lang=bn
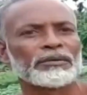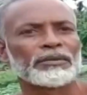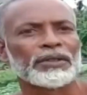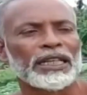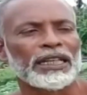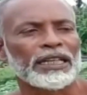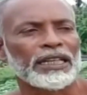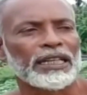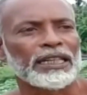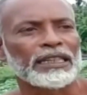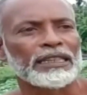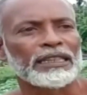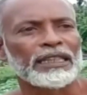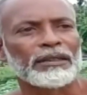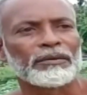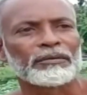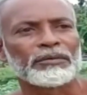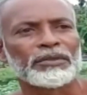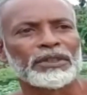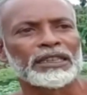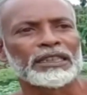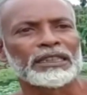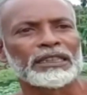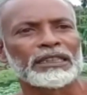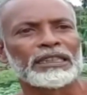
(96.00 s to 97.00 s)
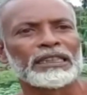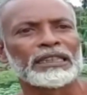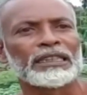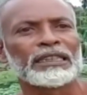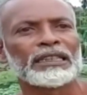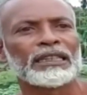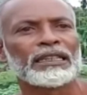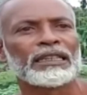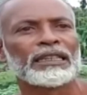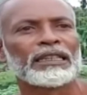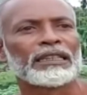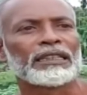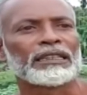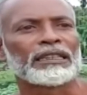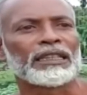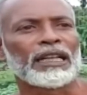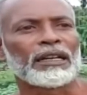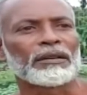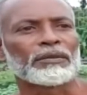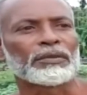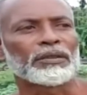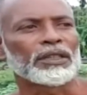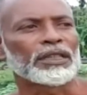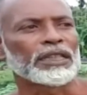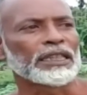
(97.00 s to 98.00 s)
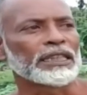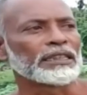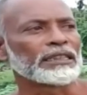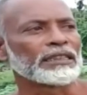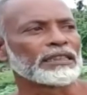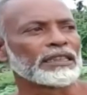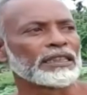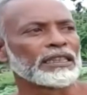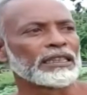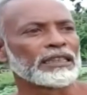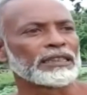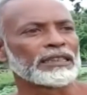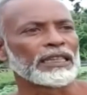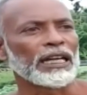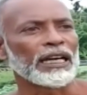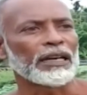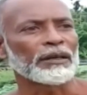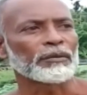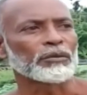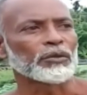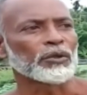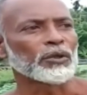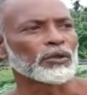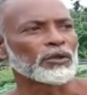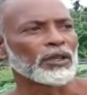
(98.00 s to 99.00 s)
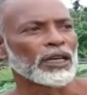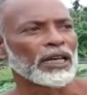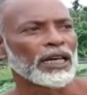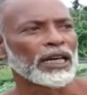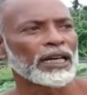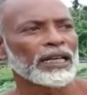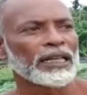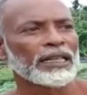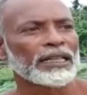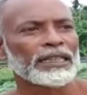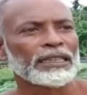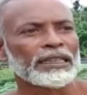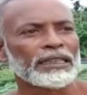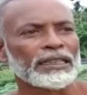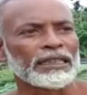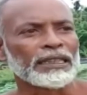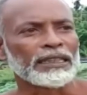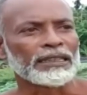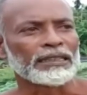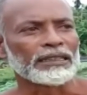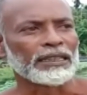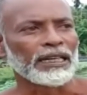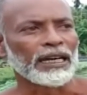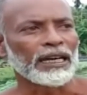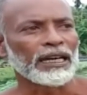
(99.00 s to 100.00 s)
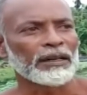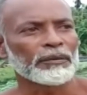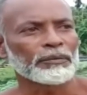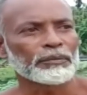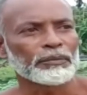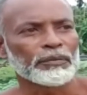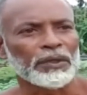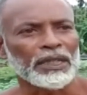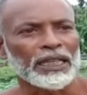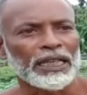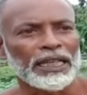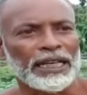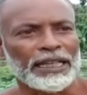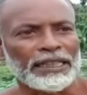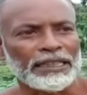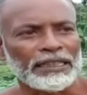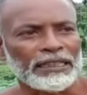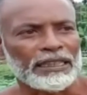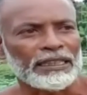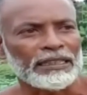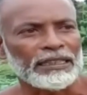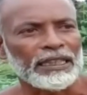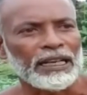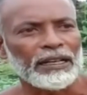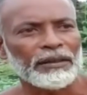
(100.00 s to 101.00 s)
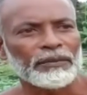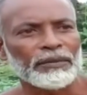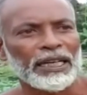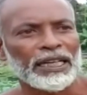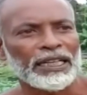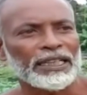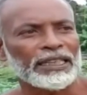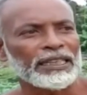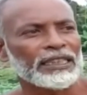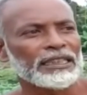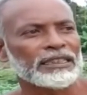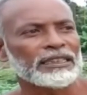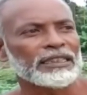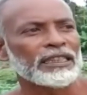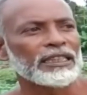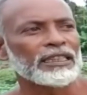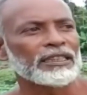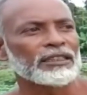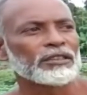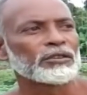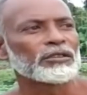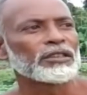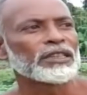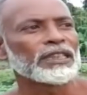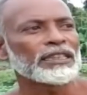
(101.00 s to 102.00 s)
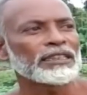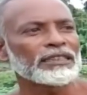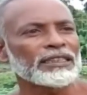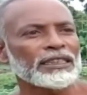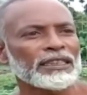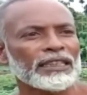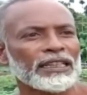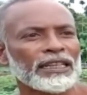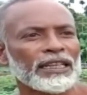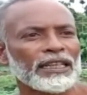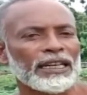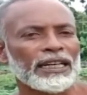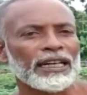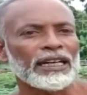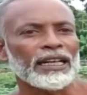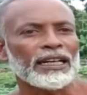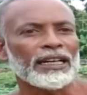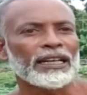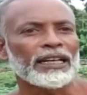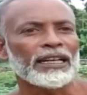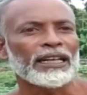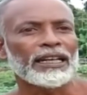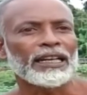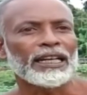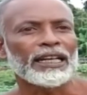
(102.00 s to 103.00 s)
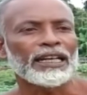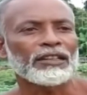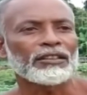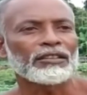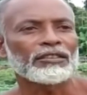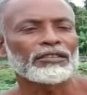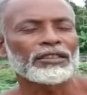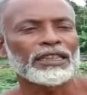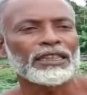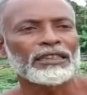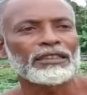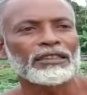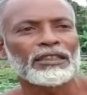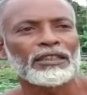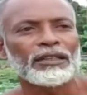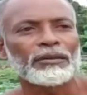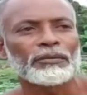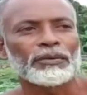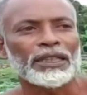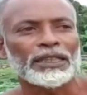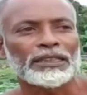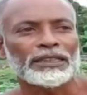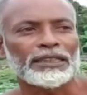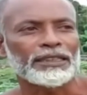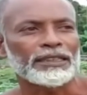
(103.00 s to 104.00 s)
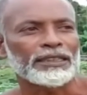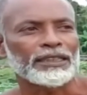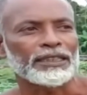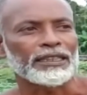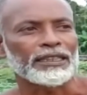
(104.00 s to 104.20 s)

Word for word: ফেনা দাম বেশি তারপরে এই যে ডাবগুলো এই ধাপ একটা ধাপ আগে আসলে দুই হাজার টাকা এখন কিন্তু পাঁচ হাজার